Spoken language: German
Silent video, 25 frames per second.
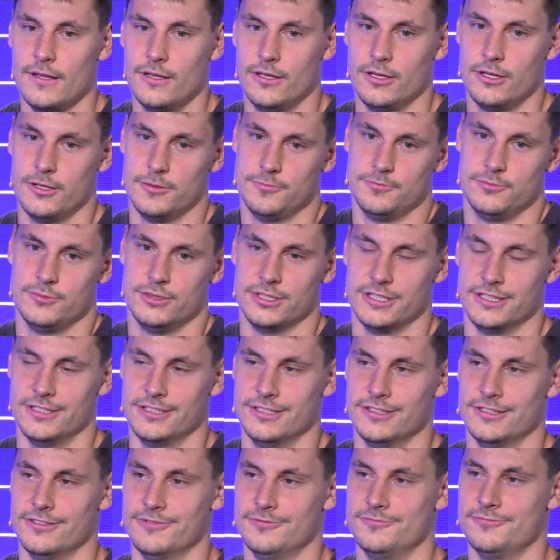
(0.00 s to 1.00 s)
ja,
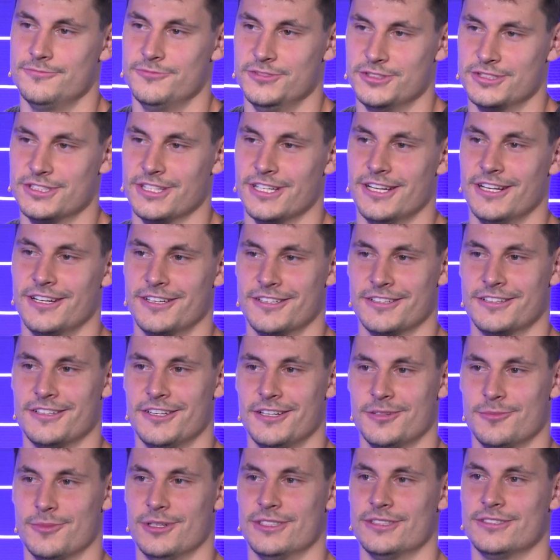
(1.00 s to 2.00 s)
dann wird es ein langer
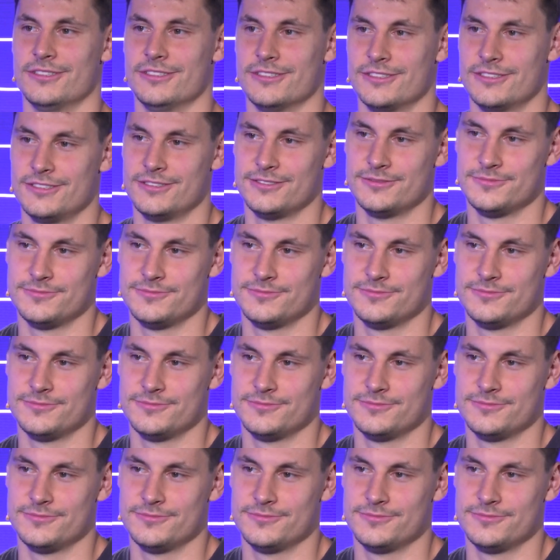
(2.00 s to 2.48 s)
Tag meistens.